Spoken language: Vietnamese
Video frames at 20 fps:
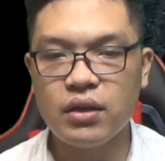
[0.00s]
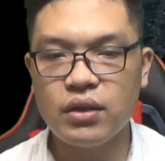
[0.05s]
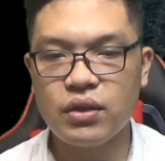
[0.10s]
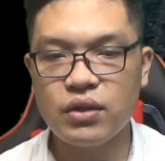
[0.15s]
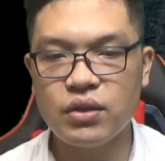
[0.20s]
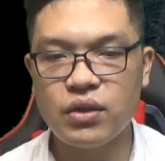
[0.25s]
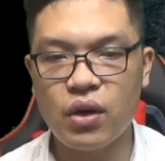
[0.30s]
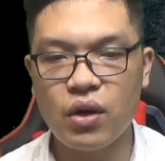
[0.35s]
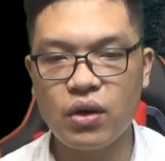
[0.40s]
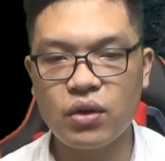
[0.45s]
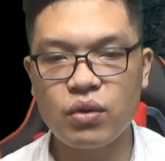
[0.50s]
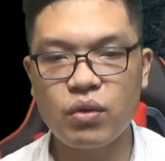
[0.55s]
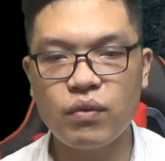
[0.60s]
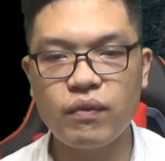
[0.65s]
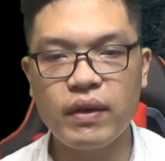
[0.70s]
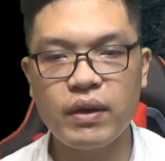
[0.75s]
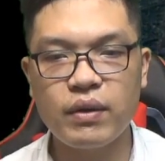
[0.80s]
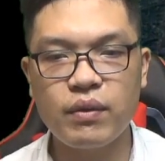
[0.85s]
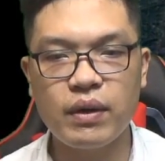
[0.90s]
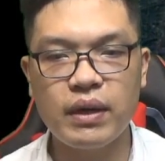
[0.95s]
Do tu
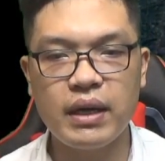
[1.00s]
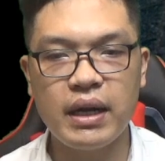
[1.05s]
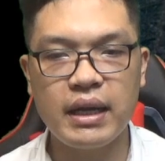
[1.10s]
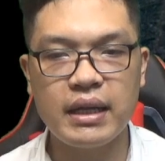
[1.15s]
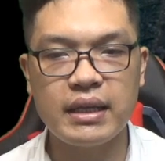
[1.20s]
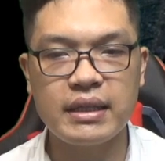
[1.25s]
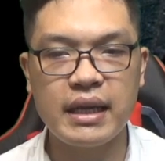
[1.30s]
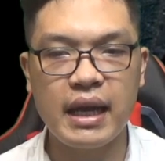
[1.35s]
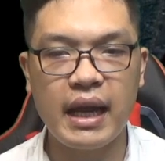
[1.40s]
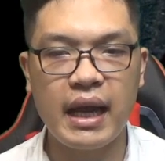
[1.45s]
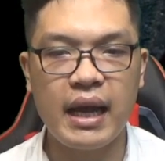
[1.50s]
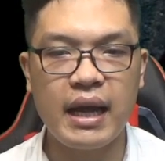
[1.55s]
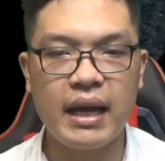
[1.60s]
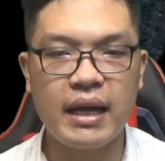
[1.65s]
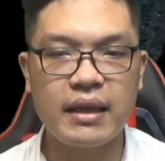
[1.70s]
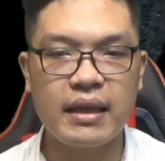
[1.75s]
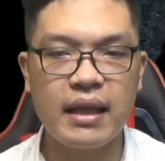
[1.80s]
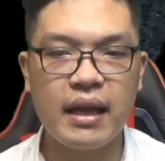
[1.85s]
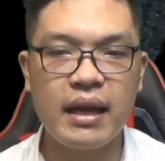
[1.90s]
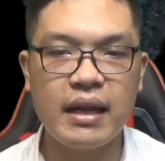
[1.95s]
vi của Ninh Dạ
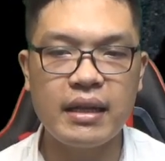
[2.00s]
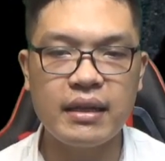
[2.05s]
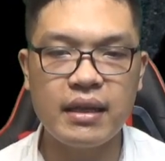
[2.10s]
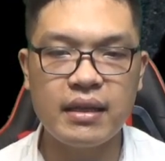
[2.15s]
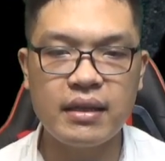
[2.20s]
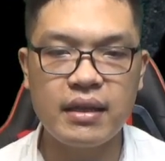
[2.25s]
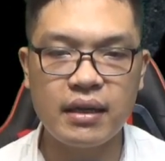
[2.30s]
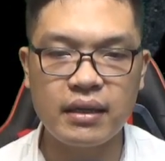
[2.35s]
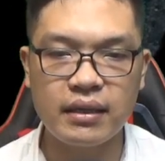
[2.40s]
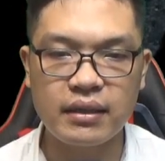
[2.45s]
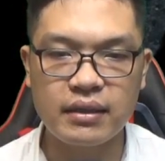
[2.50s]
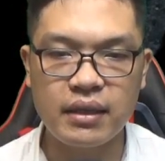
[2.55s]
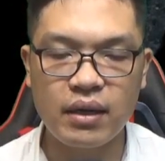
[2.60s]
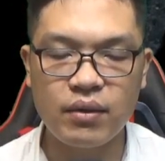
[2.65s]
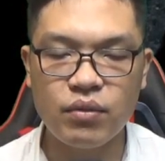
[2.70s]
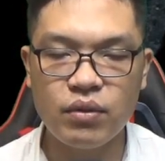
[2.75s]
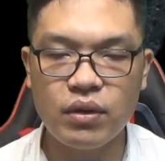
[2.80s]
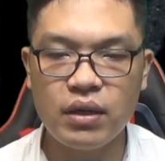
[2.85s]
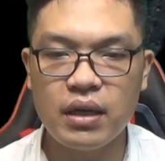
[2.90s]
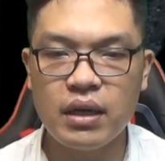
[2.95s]
đã lên tới tầng sáu,